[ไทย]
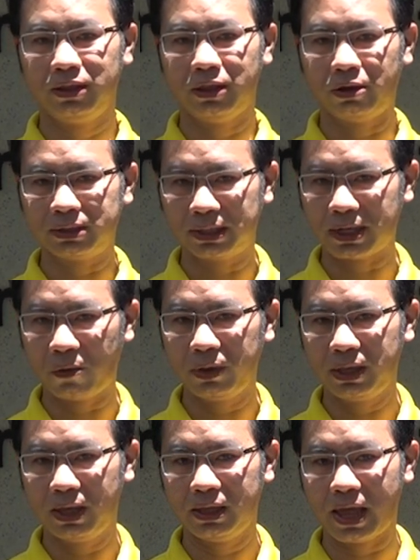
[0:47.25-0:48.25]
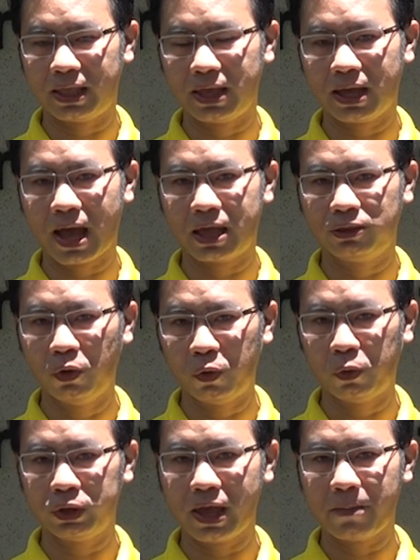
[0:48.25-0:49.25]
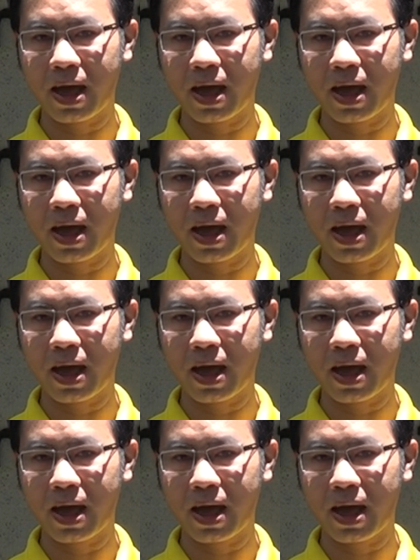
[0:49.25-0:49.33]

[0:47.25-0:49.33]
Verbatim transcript: เราจะใช้วิธีไหนในการดูได้